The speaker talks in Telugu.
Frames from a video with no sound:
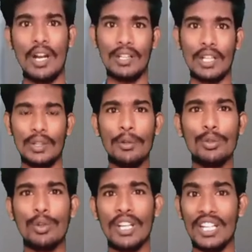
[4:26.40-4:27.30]
అంటారు
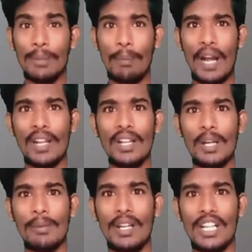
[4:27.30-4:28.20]
అందుతోనే ఈ
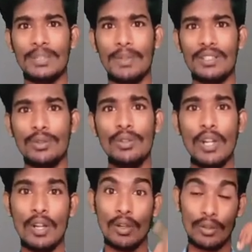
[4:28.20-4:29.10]
పారానార్మల్ ఎక్స్పర్ట్స్
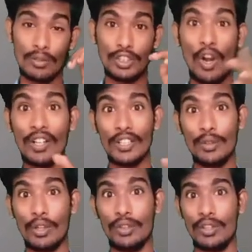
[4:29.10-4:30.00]
షాక్కి
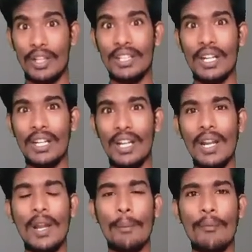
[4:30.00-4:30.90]
గురవుతారు ఎందుకంటే
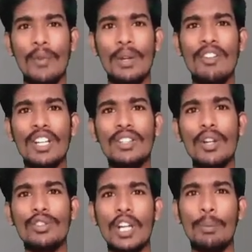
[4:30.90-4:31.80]
వీళ్ళిద్దరూ
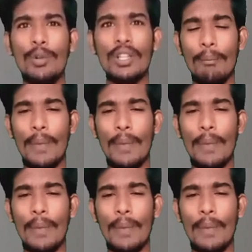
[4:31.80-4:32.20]
చనిపోతే